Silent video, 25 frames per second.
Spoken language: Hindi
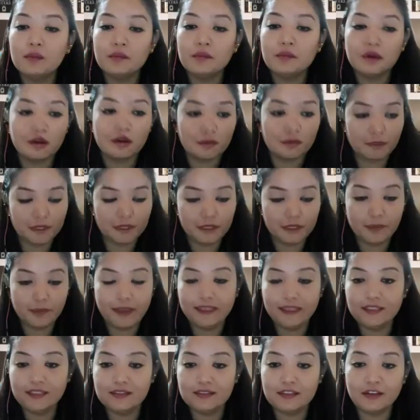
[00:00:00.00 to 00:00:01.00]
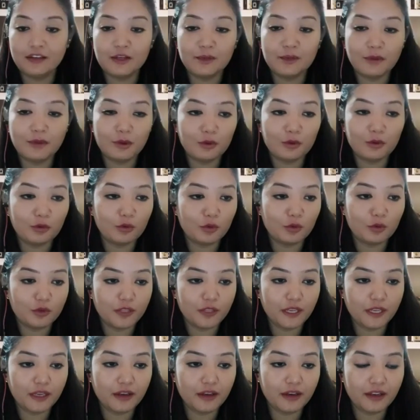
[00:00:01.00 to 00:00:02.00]
मतलब पहली स्क्रीन पे लोगों को
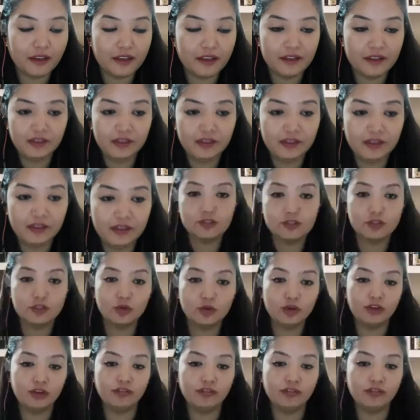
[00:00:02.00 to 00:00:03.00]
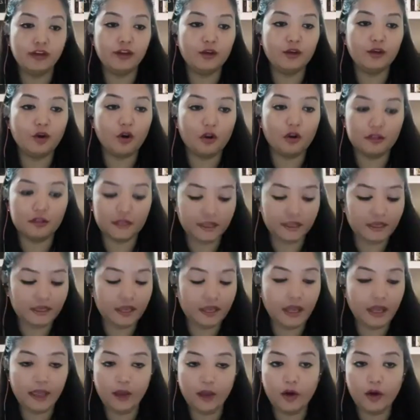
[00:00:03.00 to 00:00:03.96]
देख रहे थे जिन्होंने वीडियो ऑन किया